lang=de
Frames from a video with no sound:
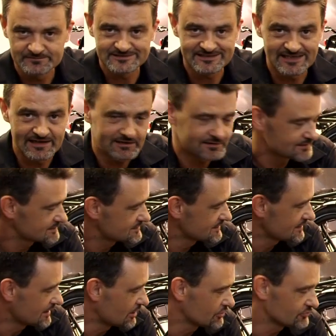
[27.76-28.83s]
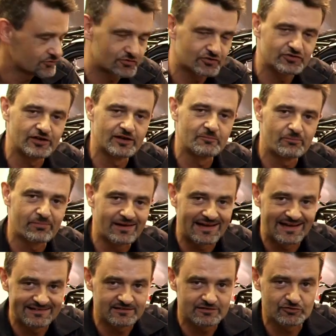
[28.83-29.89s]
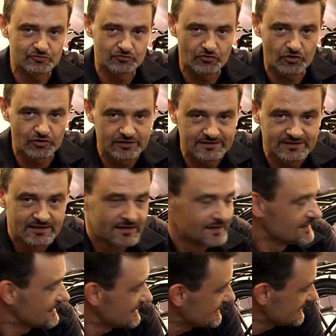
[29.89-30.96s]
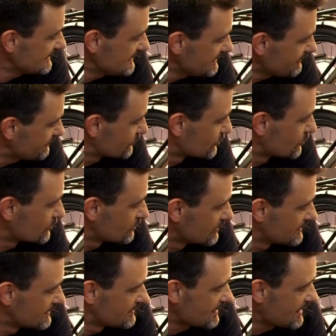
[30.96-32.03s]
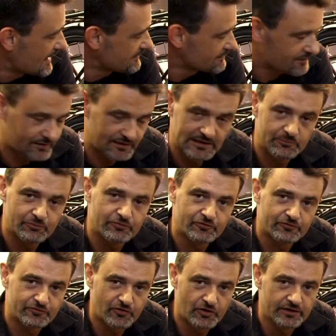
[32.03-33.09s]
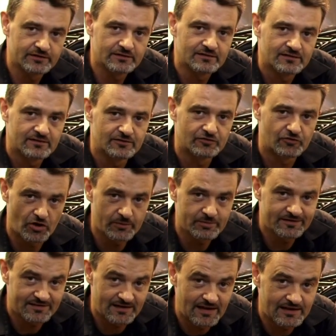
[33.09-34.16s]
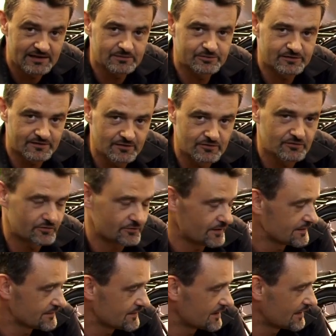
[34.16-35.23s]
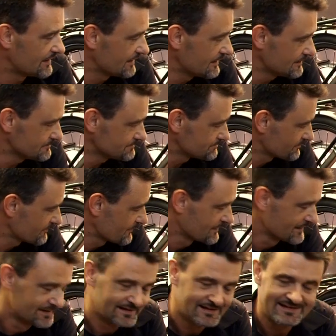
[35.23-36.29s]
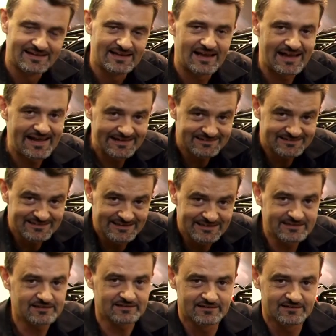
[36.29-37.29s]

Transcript: zeichnet sich aus durch den brandneuen Evo-Antrieb von Derby Cycle bzw. Raleigh. Eigentlich